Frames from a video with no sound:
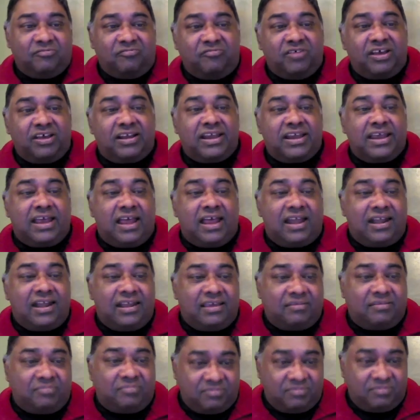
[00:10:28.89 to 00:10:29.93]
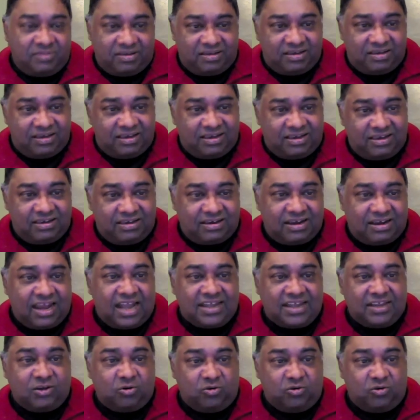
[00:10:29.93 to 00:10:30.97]
வேற ஆளை
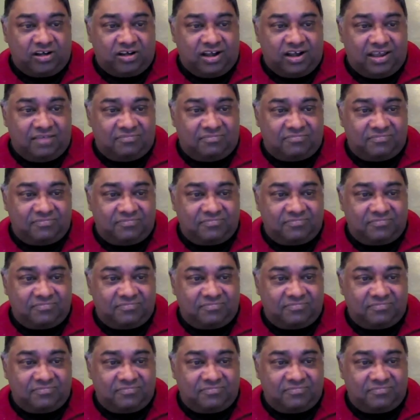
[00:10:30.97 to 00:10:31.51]
காட்டி கொடுக்கலாம்